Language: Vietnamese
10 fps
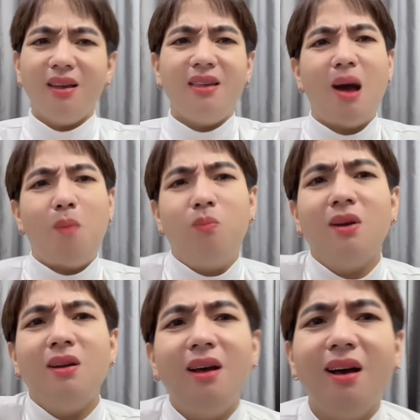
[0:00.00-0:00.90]
cái giọng
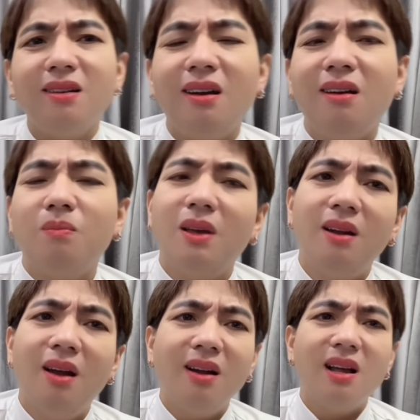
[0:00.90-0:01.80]
cái nết nó không cái
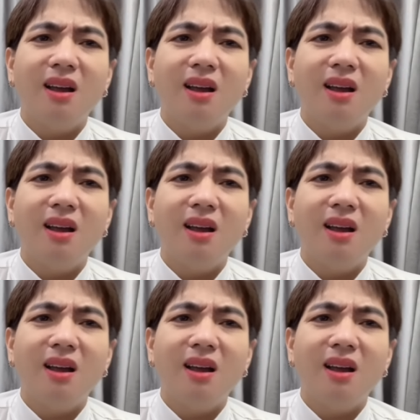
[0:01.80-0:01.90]
nết đây